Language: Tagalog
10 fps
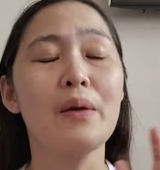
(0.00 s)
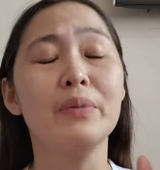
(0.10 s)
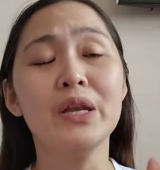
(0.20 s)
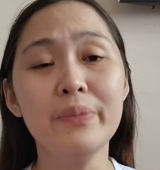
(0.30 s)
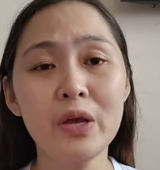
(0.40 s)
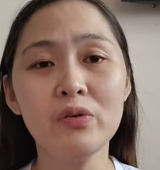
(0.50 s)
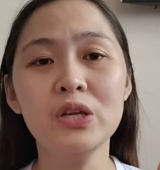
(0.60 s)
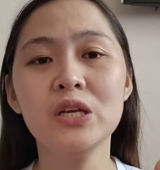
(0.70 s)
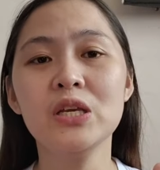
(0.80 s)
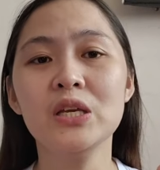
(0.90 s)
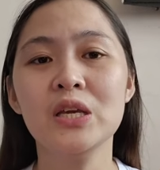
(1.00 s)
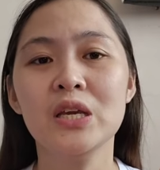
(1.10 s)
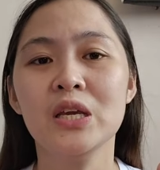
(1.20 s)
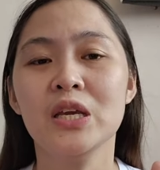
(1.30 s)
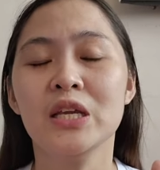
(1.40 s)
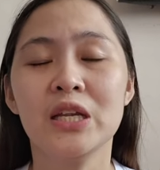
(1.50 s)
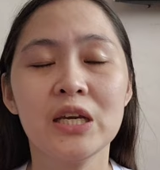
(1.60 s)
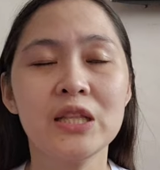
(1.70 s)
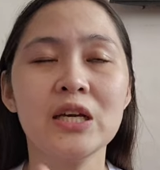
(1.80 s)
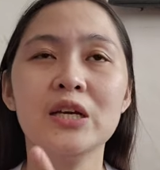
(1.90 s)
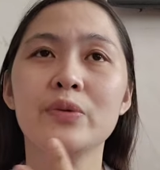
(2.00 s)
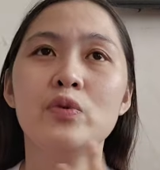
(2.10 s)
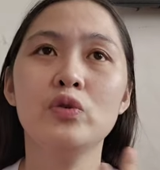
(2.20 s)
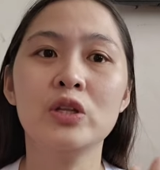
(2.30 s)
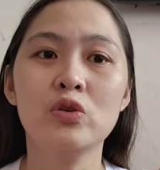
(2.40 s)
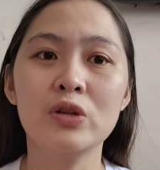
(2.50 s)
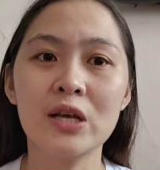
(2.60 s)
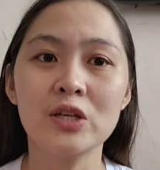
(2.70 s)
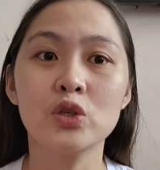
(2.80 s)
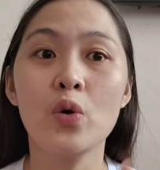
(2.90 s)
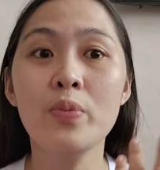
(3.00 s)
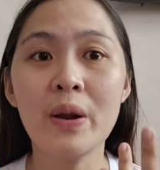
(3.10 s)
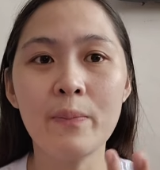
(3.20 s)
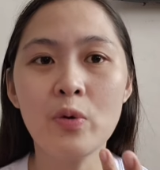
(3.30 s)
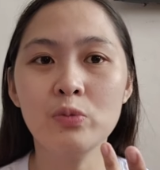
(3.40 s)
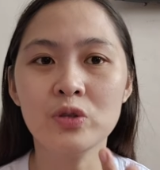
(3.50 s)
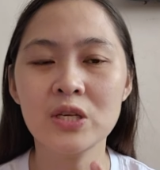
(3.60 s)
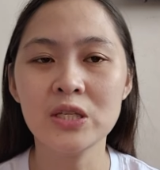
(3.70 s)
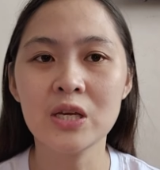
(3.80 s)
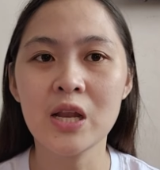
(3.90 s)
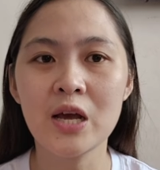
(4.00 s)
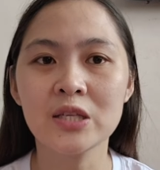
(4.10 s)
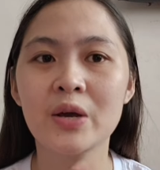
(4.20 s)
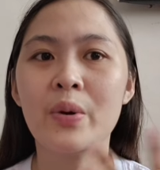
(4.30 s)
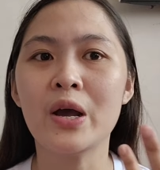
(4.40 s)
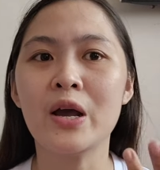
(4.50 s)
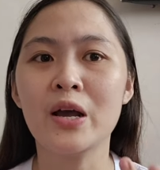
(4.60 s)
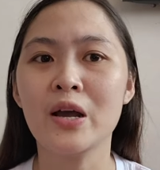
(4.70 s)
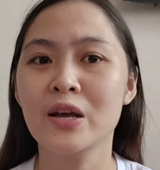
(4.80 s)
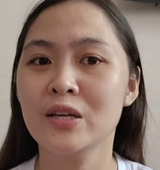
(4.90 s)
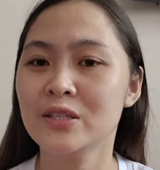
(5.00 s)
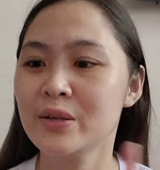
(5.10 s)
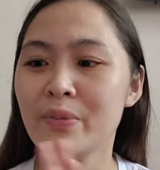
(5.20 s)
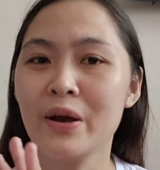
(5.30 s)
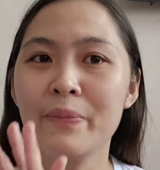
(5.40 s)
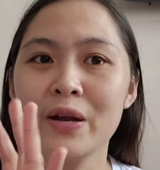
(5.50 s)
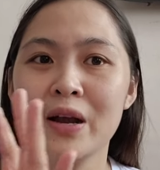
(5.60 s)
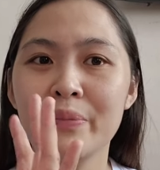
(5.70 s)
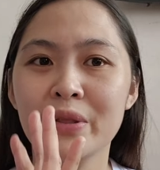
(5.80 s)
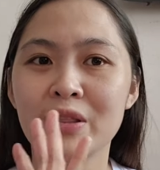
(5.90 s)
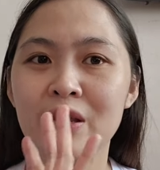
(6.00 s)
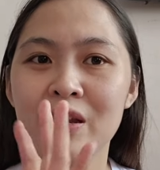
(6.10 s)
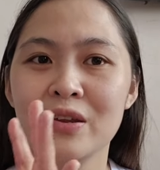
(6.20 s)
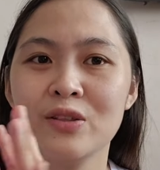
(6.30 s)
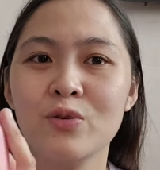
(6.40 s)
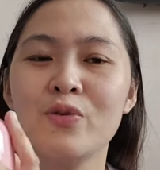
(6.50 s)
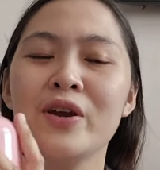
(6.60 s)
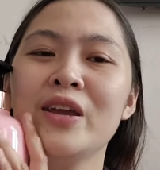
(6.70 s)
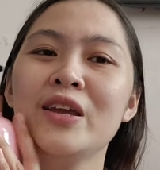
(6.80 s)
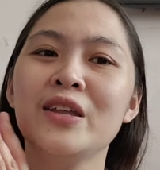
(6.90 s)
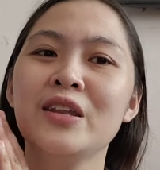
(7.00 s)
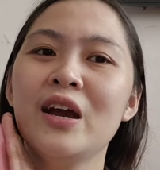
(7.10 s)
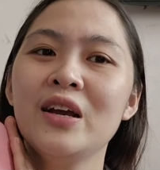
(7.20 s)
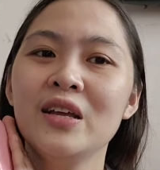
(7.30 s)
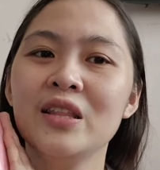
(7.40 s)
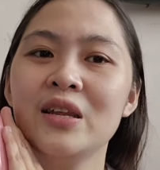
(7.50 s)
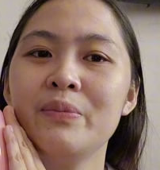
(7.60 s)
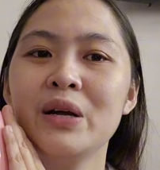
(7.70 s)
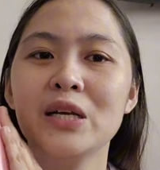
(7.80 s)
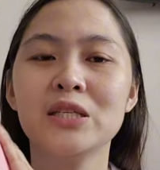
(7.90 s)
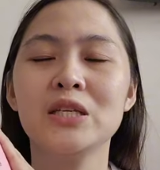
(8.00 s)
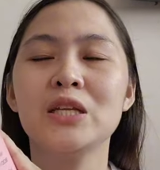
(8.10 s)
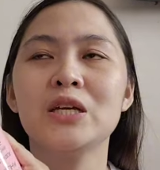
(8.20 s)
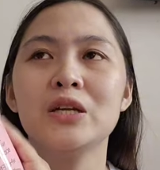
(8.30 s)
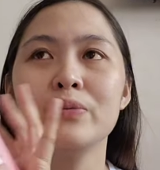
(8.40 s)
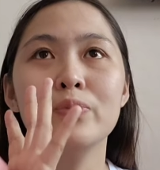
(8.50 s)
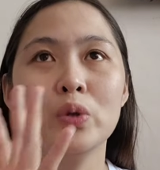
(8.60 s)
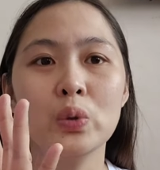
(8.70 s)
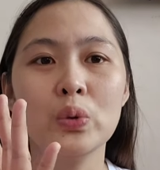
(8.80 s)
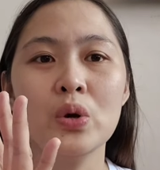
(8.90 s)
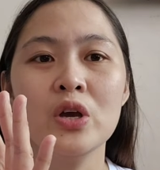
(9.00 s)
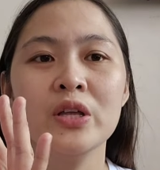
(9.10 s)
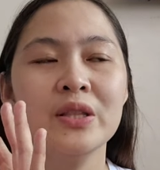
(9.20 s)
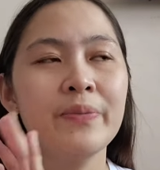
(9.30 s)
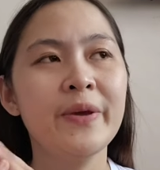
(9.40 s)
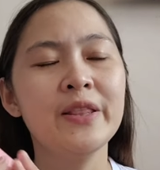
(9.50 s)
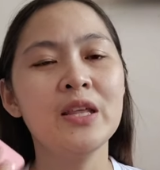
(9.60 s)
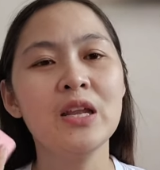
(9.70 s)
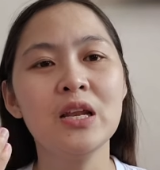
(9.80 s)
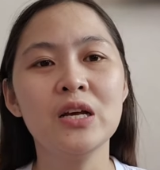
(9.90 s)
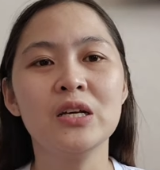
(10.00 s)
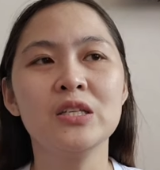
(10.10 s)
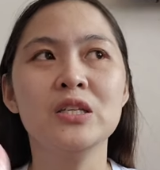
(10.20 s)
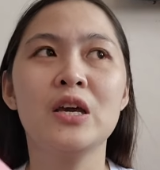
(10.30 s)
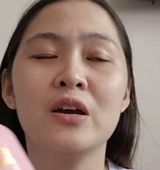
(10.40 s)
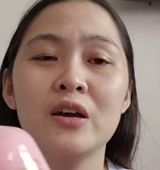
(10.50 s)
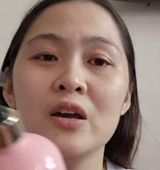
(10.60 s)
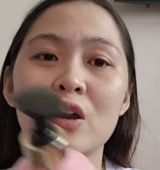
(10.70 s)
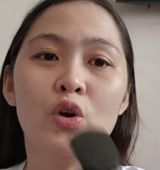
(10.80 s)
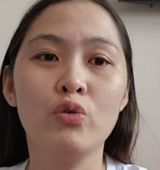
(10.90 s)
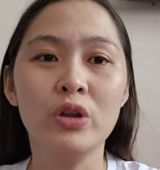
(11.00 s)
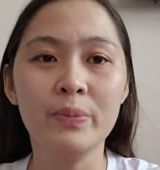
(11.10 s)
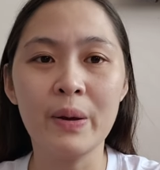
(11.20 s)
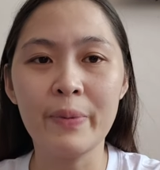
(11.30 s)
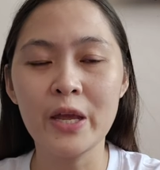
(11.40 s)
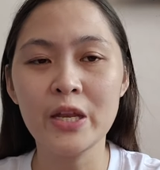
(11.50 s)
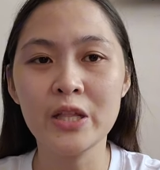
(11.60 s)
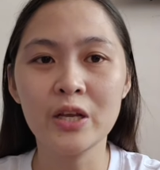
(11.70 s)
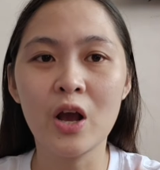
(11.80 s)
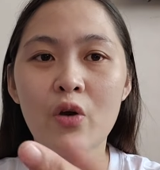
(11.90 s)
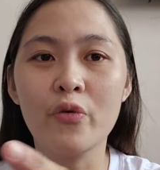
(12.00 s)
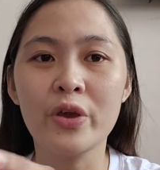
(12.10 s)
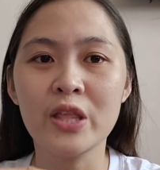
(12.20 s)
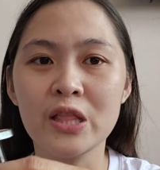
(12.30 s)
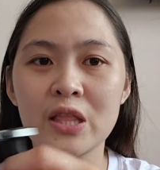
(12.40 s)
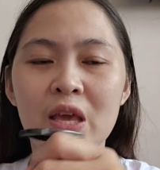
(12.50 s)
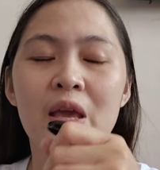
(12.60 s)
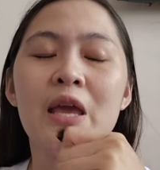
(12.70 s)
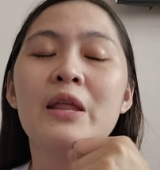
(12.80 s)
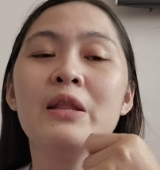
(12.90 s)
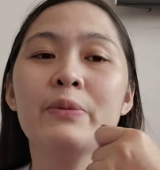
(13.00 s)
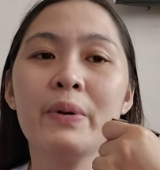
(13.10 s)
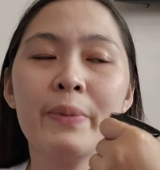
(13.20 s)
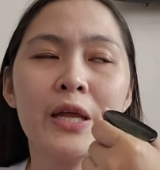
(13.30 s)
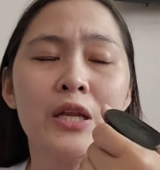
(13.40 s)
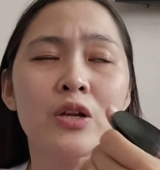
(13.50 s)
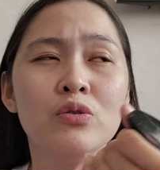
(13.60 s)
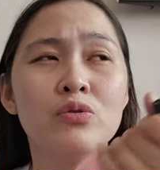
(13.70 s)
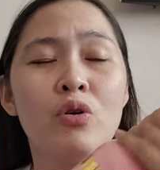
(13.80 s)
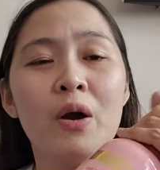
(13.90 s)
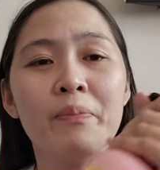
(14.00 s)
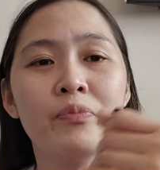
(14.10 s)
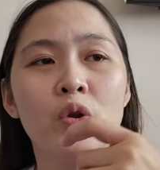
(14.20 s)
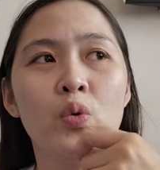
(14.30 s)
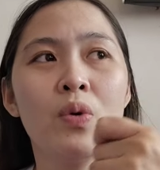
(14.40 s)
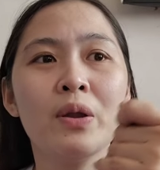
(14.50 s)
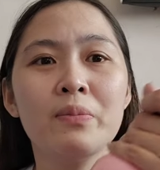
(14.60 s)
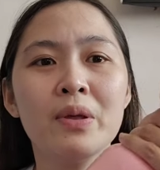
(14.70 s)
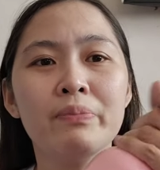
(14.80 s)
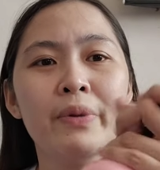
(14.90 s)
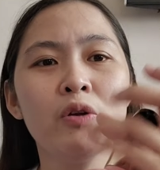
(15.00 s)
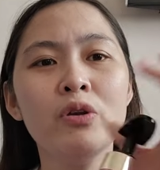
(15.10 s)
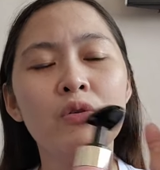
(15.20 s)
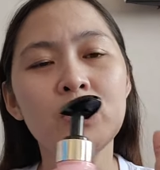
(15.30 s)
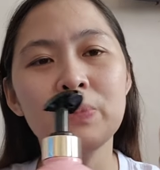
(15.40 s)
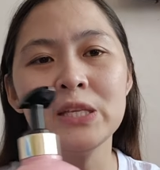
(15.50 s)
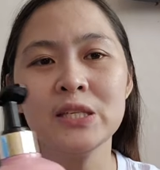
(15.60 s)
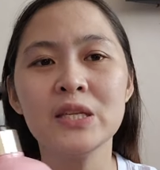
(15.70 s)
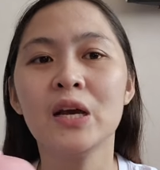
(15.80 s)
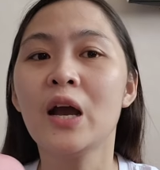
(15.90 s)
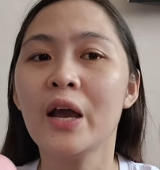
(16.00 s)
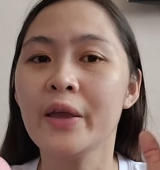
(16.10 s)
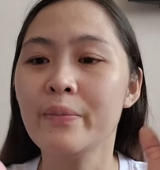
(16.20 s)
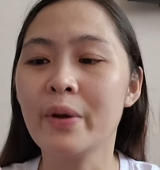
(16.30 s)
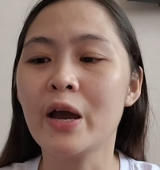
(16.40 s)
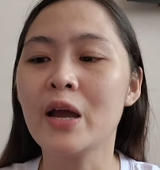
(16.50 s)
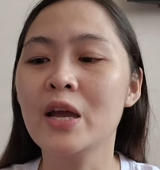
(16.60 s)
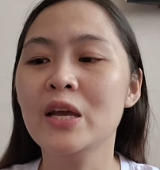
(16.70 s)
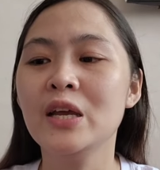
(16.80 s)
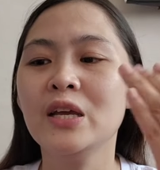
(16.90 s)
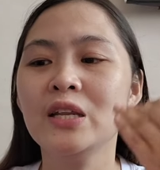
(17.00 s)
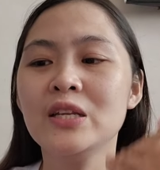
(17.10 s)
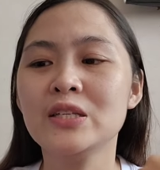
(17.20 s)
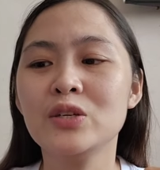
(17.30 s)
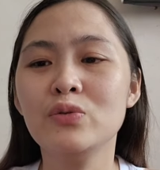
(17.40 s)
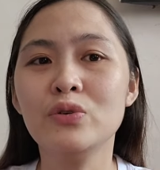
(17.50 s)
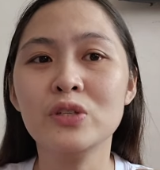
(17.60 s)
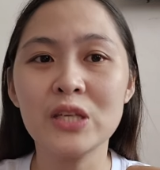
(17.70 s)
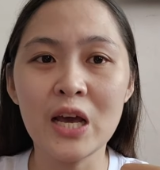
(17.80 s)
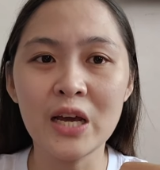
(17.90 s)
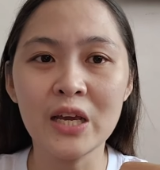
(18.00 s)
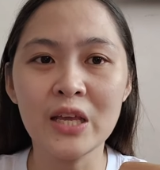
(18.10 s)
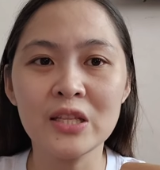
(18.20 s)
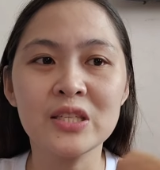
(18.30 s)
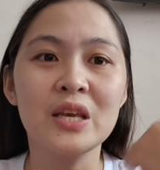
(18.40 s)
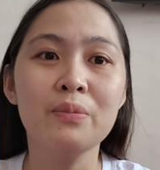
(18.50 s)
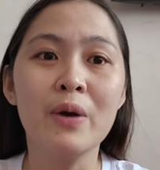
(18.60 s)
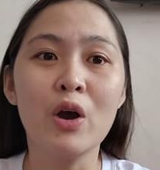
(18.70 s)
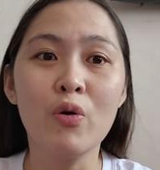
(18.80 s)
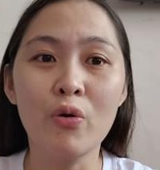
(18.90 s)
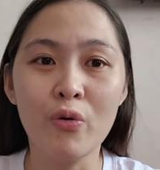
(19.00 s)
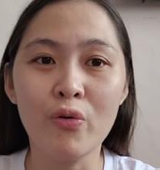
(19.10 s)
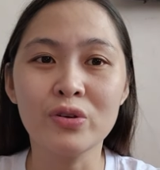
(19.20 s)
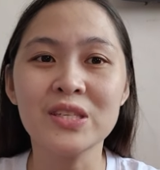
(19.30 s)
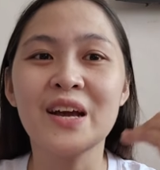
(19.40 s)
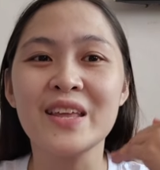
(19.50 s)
Marami ako naging nakitang review nito na sobrang pumuti sila sa sa mga paggamit nila nito. And ang ganda naman kasi ng review, depende na lang kasi ha, ah, kung nagpapainit ka o hindi. And ipapainal ko to after one month. Meron ako napansin na kakaiba na siguro sa akin, sa iba oo, sa